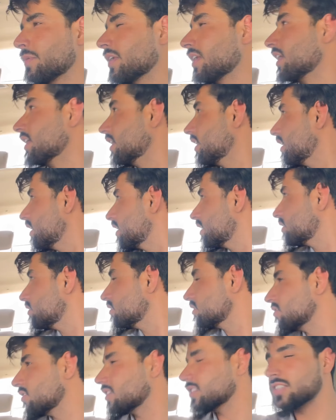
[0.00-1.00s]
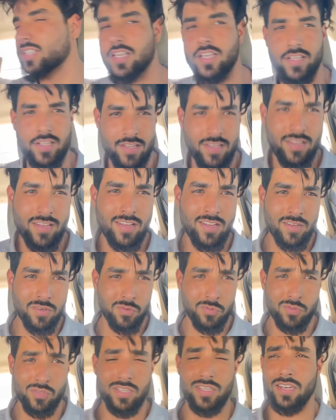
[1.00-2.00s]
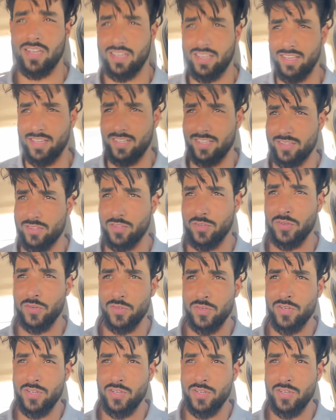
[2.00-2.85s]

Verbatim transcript: पर है ना इनके तो इस वजह से उसकी रखी है तो